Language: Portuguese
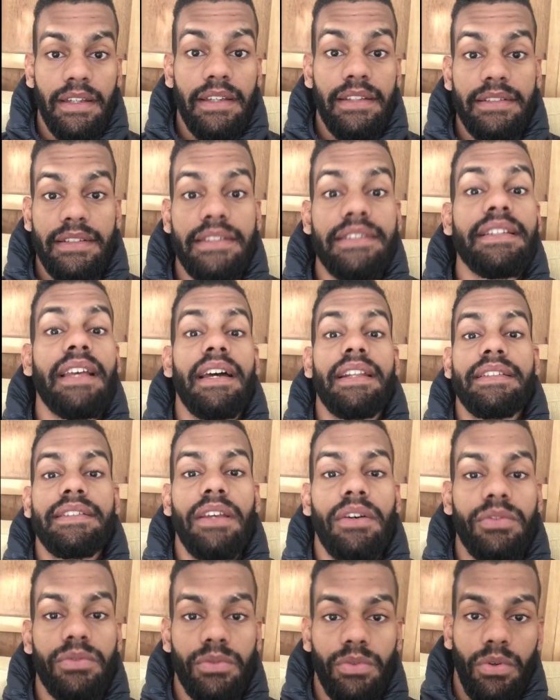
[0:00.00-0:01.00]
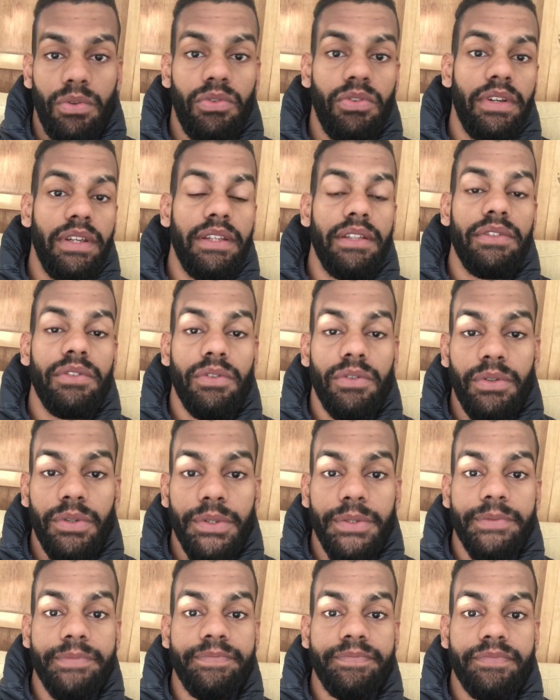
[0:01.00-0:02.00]
esse escarcel todo aí
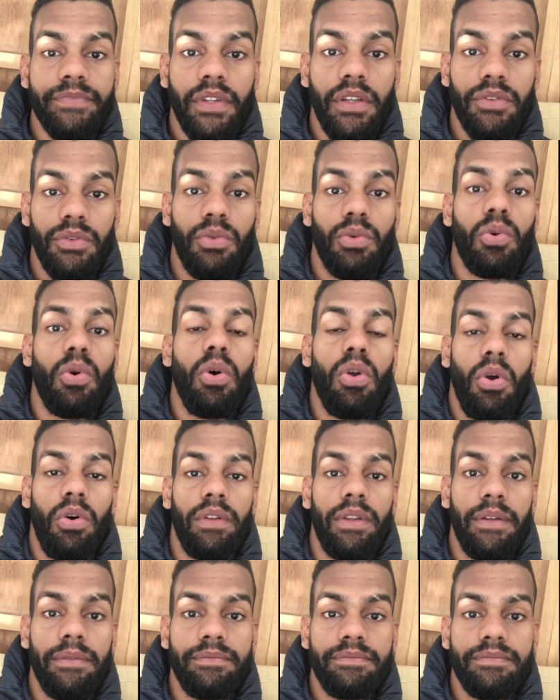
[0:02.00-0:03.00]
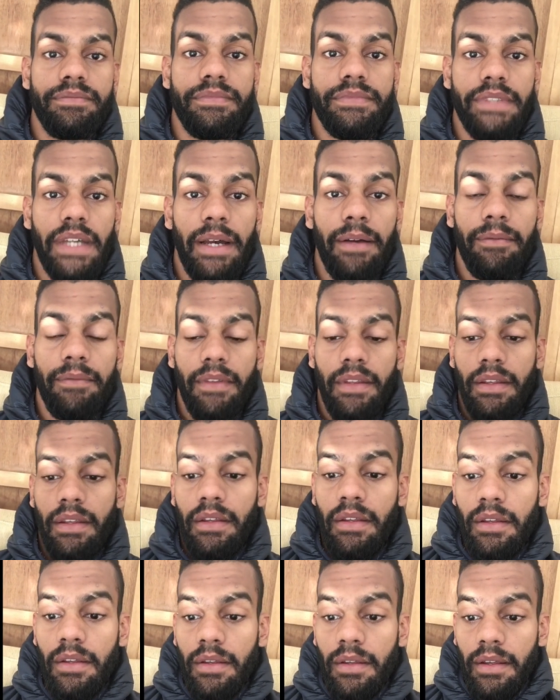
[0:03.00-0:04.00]
do, do corona, tá?
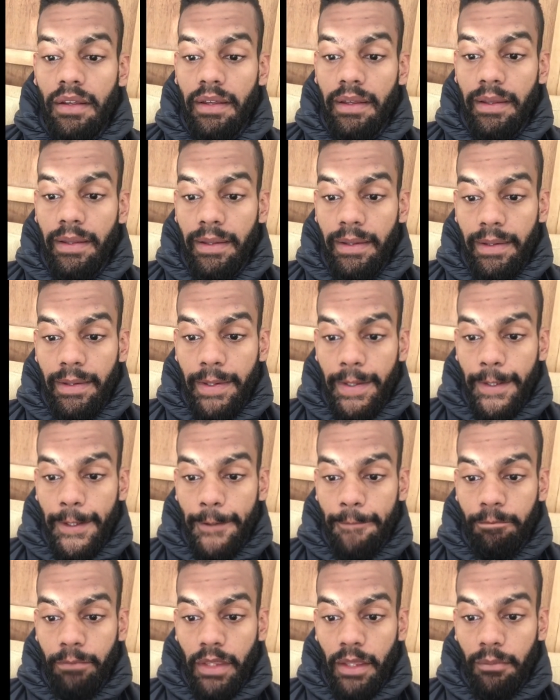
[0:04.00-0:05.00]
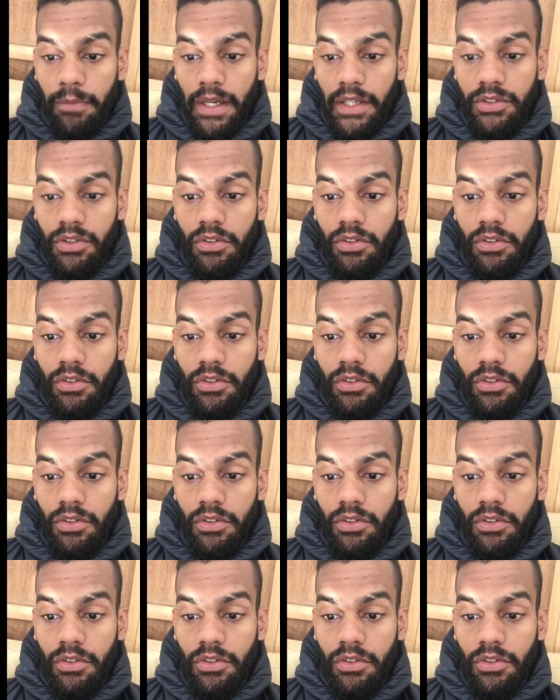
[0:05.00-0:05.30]
É, que mais?